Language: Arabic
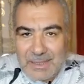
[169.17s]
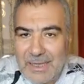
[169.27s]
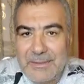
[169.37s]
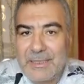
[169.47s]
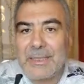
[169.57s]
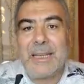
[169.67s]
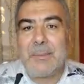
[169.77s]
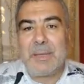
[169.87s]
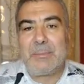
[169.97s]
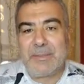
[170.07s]
هذا
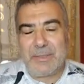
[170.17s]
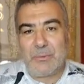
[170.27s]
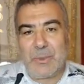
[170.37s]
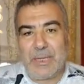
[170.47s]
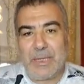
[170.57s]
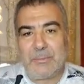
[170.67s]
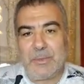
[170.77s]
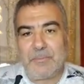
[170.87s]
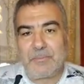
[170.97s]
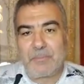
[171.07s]
الكلام عبث أيها
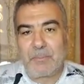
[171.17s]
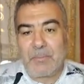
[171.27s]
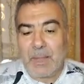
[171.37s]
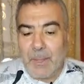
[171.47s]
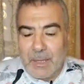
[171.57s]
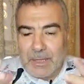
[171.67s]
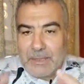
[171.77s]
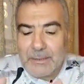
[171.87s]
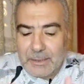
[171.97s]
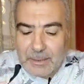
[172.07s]
الأحبة
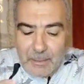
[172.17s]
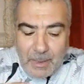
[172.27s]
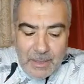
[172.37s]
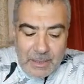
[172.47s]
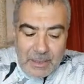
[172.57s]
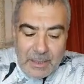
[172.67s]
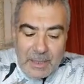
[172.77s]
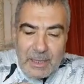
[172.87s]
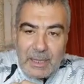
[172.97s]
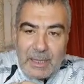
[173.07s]
إذا
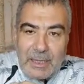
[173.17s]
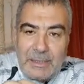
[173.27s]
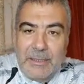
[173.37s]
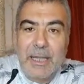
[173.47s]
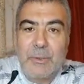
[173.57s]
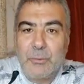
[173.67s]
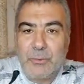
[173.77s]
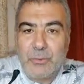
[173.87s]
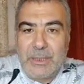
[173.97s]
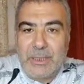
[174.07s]
إنكار
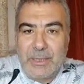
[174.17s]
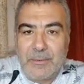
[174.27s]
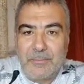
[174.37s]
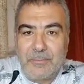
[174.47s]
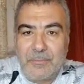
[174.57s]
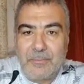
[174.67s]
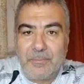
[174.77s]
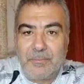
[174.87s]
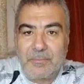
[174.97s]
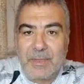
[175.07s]
وجود الله
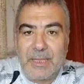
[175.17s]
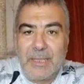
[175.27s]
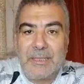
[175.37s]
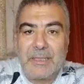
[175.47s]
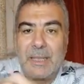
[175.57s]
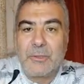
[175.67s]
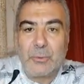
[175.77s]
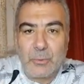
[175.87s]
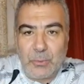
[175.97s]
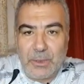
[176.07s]
إنكار
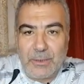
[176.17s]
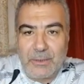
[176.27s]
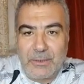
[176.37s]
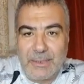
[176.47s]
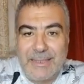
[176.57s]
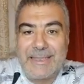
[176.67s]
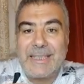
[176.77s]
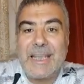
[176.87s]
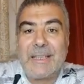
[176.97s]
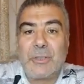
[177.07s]
الروح
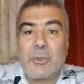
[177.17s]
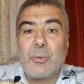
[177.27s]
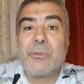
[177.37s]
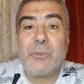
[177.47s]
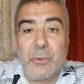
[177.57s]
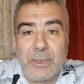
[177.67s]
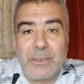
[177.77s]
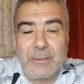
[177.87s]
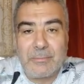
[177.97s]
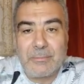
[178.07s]
إنكار الرسل
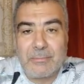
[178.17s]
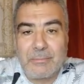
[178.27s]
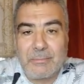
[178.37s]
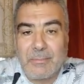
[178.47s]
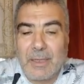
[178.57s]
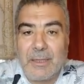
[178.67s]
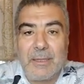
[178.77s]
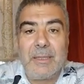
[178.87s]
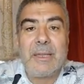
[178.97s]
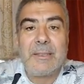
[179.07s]

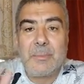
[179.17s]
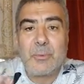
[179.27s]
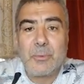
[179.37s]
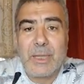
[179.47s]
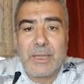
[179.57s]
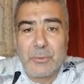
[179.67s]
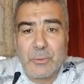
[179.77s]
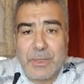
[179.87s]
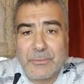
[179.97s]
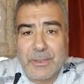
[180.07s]
يعتبرونها
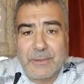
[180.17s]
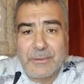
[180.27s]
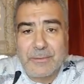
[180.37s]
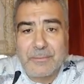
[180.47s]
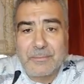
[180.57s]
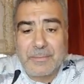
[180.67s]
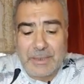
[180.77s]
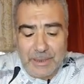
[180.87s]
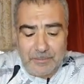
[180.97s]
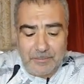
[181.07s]
خرافات
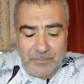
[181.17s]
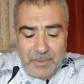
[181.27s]
طيب